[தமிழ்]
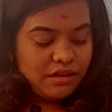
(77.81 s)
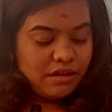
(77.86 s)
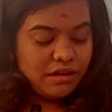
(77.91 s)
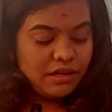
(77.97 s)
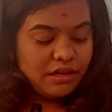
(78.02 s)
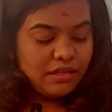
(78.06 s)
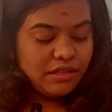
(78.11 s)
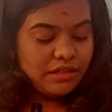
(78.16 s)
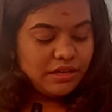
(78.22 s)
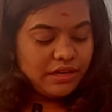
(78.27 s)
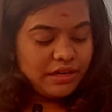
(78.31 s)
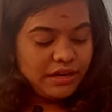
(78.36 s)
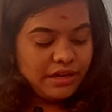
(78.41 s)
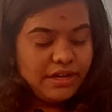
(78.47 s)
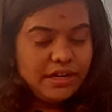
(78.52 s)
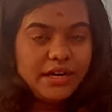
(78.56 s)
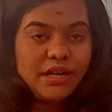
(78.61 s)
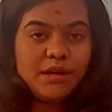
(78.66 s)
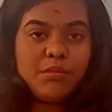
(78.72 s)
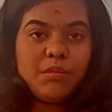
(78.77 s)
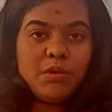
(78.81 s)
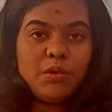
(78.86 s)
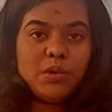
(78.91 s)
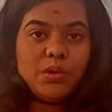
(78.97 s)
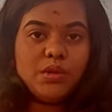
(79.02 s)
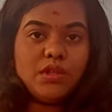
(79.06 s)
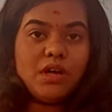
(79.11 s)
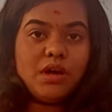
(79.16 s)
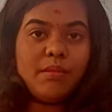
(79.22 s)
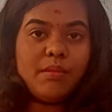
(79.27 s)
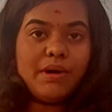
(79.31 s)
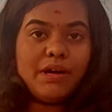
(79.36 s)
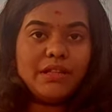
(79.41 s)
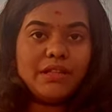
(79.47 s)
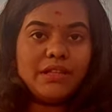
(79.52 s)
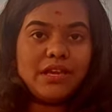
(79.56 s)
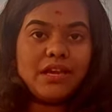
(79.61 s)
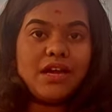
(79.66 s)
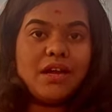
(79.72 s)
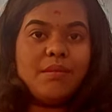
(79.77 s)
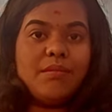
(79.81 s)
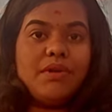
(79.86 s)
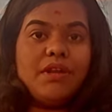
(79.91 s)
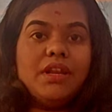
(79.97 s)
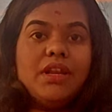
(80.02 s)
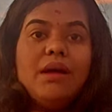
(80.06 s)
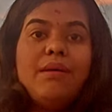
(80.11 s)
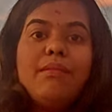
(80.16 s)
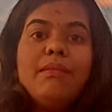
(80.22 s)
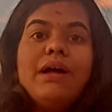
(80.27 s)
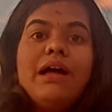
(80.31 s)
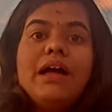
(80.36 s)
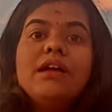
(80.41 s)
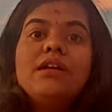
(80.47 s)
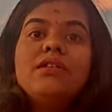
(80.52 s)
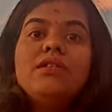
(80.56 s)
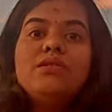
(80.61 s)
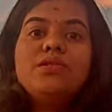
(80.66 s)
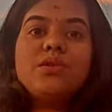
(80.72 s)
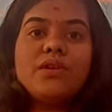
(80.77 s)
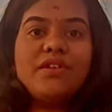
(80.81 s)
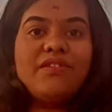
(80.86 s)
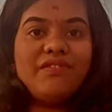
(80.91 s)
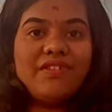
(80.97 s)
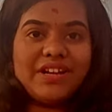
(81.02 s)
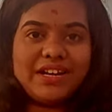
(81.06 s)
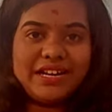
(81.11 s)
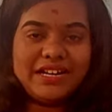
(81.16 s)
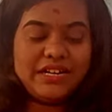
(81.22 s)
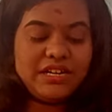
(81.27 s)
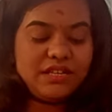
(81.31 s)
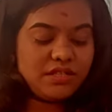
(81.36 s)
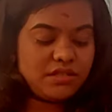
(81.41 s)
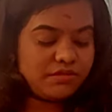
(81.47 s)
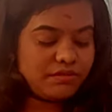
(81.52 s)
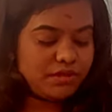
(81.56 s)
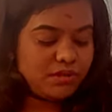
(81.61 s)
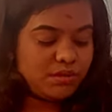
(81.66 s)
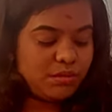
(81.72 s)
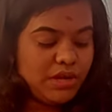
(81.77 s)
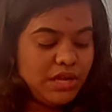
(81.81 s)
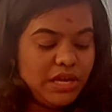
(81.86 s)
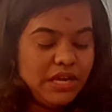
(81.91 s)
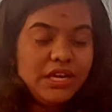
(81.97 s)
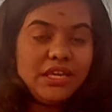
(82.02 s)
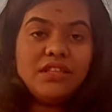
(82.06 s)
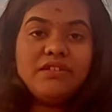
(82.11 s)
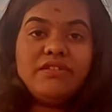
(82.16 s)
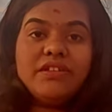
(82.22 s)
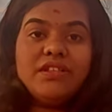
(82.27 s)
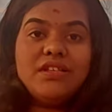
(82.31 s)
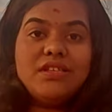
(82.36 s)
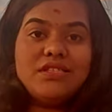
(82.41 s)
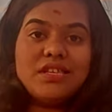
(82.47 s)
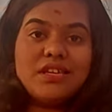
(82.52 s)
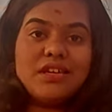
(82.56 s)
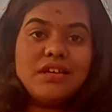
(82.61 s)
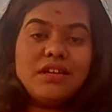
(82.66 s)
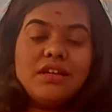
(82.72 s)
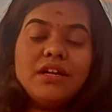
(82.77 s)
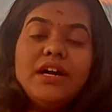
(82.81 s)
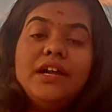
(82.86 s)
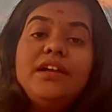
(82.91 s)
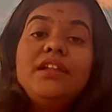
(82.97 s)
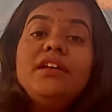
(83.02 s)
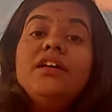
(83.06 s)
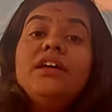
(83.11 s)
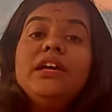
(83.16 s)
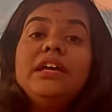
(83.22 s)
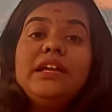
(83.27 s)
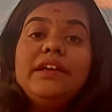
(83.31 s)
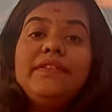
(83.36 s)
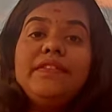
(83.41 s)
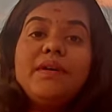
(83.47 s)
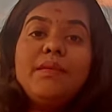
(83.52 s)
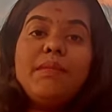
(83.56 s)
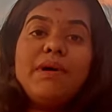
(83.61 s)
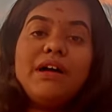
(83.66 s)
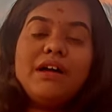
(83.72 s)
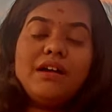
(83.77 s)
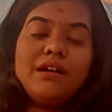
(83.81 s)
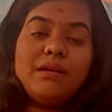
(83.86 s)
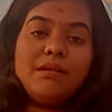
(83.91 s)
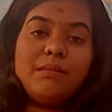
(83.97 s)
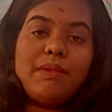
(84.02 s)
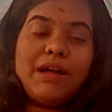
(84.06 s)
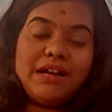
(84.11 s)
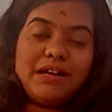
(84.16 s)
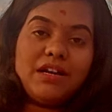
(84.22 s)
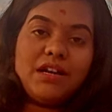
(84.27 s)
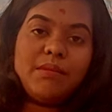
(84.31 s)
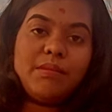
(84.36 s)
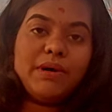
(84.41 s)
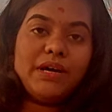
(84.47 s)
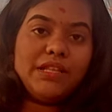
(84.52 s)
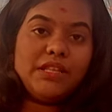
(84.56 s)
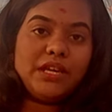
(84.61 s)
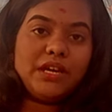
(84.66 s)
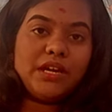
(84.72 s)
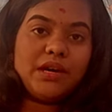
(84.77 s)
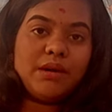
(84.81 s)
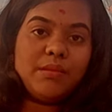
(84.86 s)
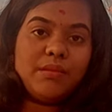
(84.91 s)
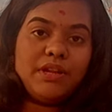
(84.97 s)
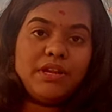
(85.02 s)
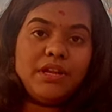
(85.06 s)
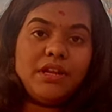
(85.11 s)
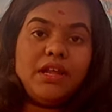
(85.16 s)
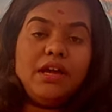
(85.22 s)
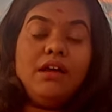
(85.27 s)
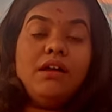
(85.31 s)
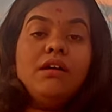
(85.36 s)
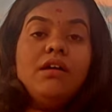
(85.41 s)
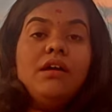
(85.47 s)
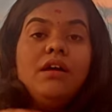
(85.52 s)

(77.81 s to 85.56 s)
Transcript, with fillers: இந்த கட்டை பொறுத்து தான் பார்த்திங்க அப்படின்னா பேங்கிள்ஸோட வெரைட்டிஸ் வரும் இது வந்து சிங்கிள் கட் இந்த பே பேங்கில் பார்த்திங்க அப்படின்னா